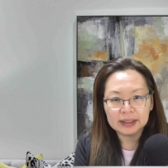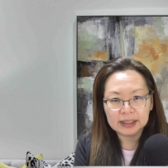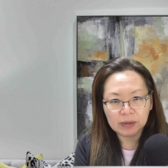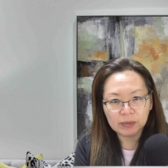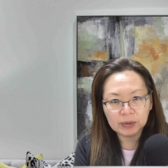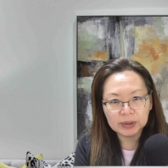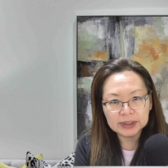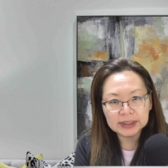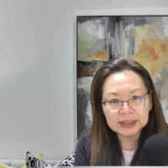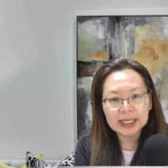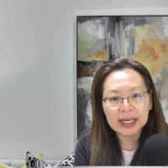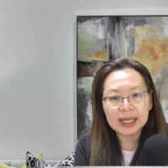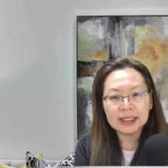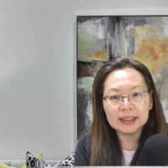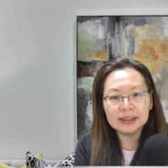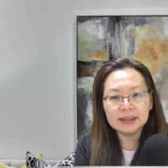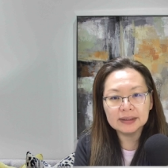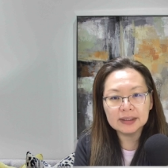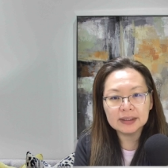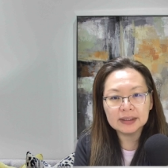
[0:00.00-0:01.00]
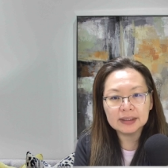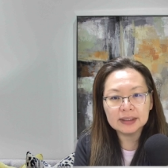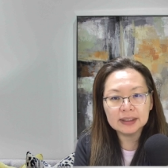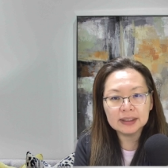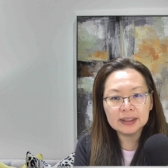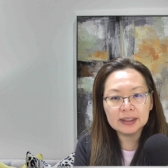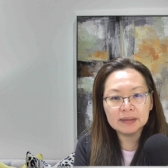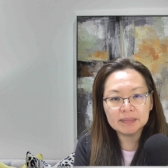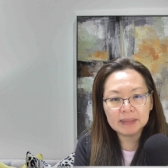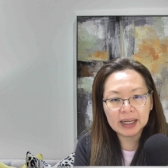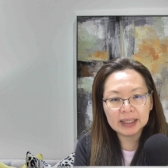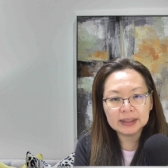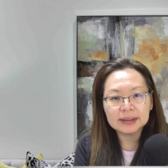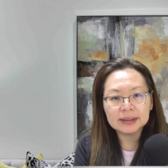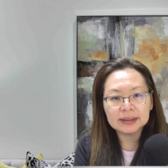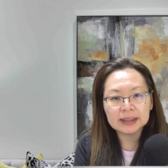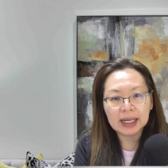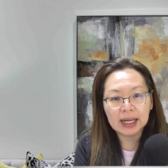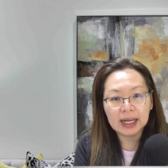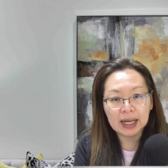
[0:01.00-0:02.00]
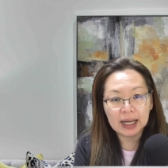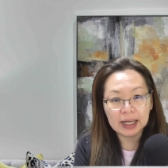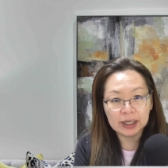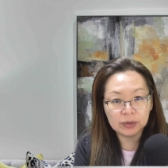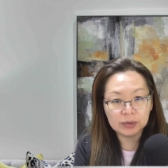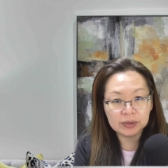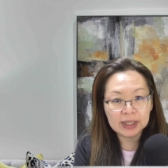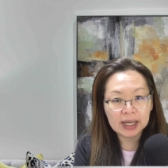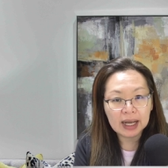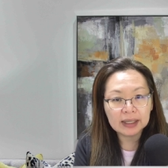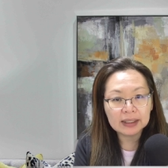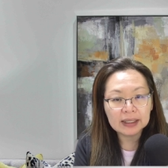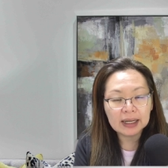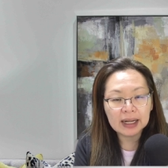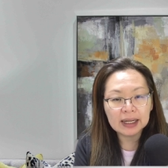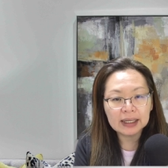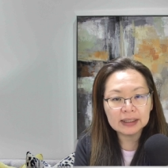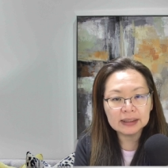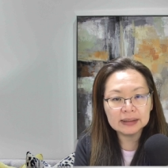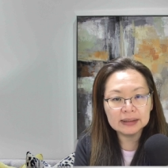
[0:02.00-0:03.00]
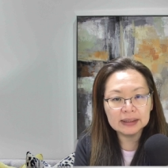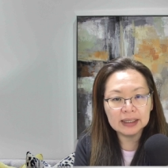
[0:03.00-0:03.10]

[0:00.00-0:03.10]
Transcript: กังวลใจเรื่องที่มัสจะอนุญาตให้